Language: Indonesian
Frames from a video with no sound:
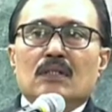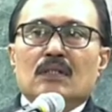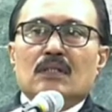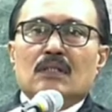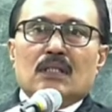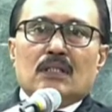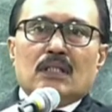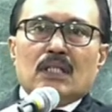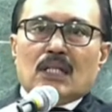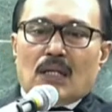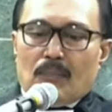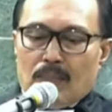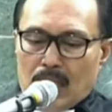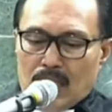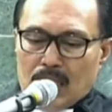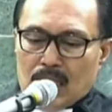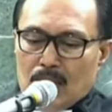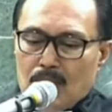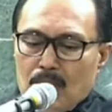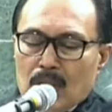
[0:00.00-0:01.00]
Ketika
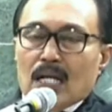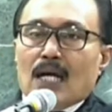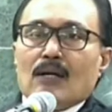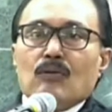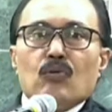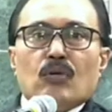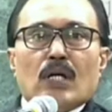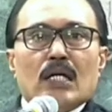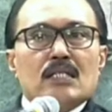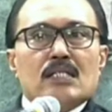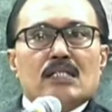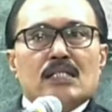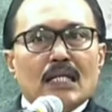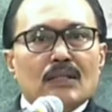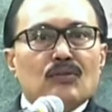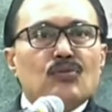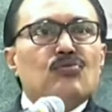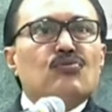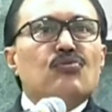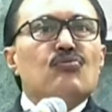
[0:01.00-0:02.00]
mereka melakukan
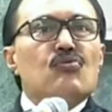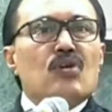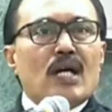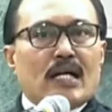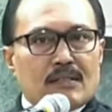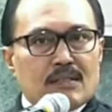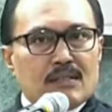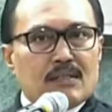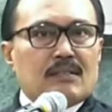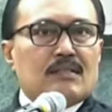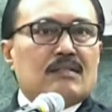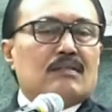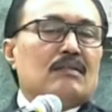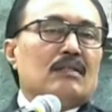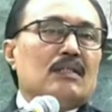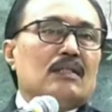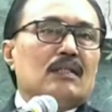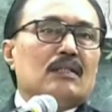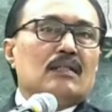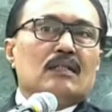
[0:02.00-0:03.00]
satu tugas
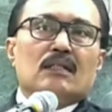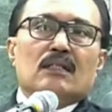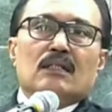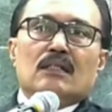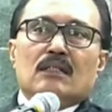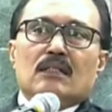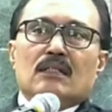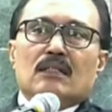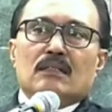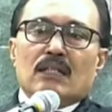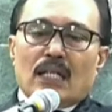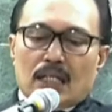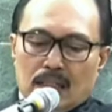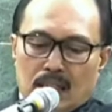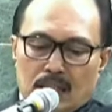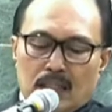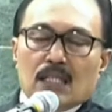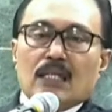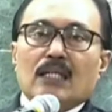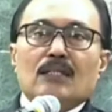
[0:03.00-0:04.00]
dan
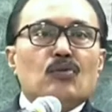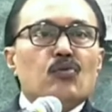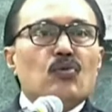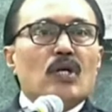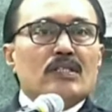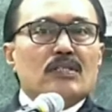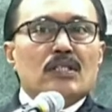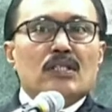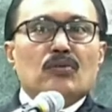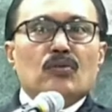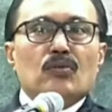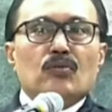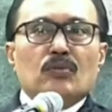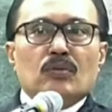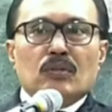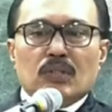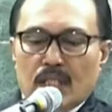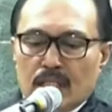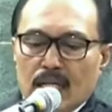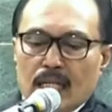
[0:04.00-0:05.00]
ketika tugas itu
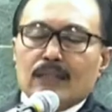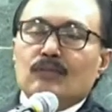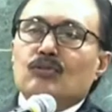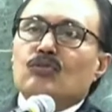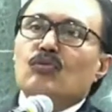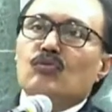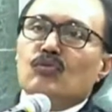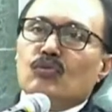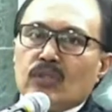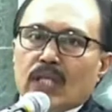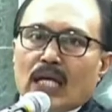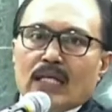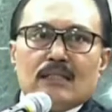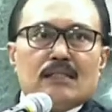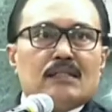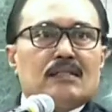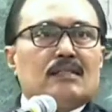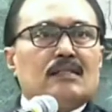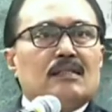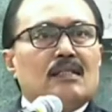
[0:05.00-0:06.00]
tidak
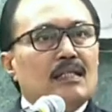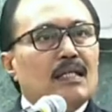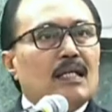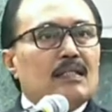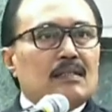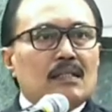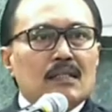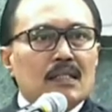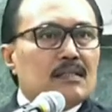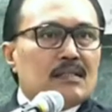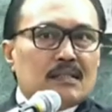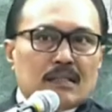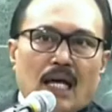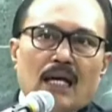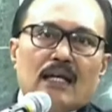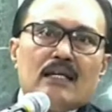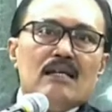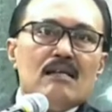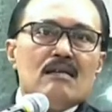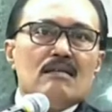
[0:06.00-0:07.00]
tuntas, tidak
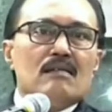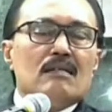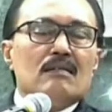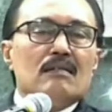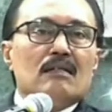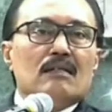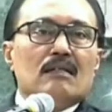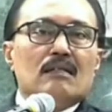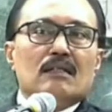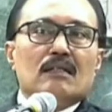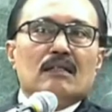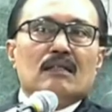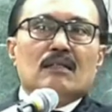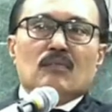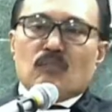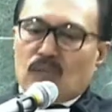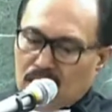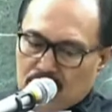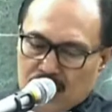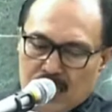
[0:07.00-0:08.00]
selesai,
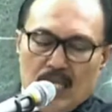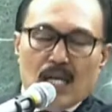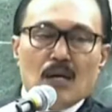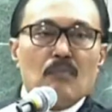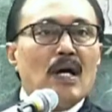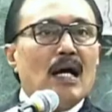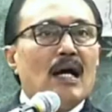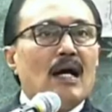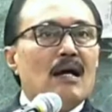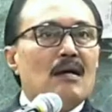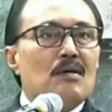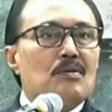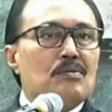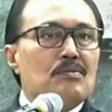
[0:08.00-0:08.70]
marjia maaf.